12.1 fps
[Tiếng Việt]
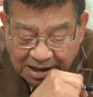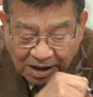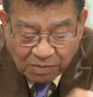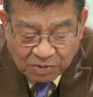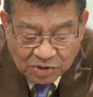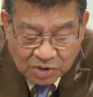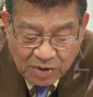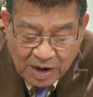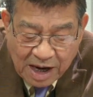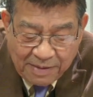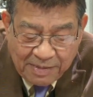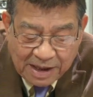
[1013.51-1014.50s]
tổng số
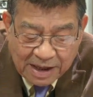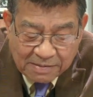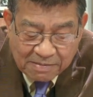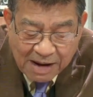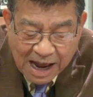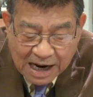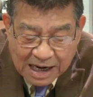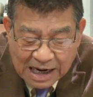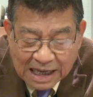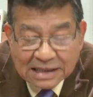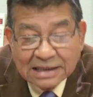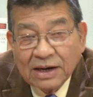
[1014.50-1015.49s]
người bị thiệt mạng
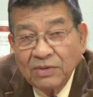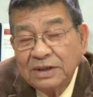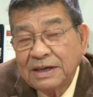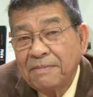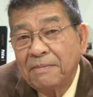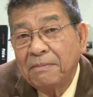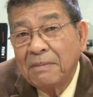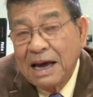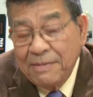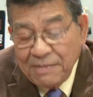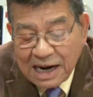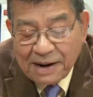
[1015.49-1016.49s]
là
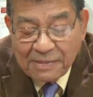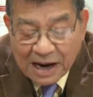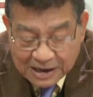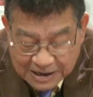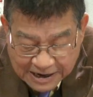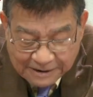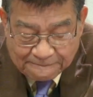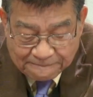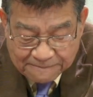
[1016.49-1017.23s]
675.000 người.